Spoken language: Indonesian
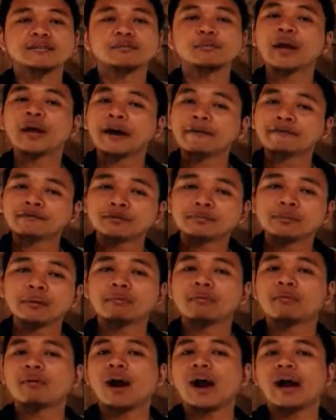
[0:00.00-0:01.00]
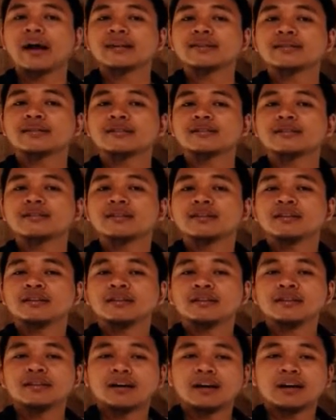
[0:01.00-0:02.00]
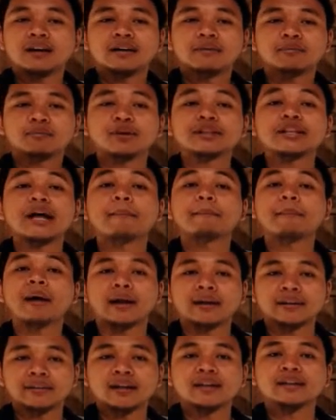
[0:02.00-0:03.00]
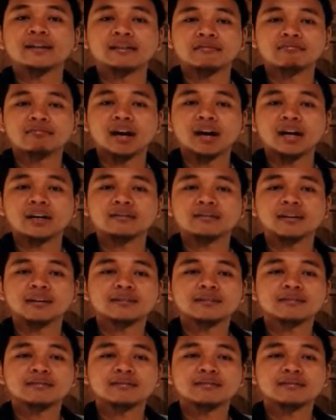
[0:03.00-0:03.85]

we have to memorize buat apa kita di hima gitu.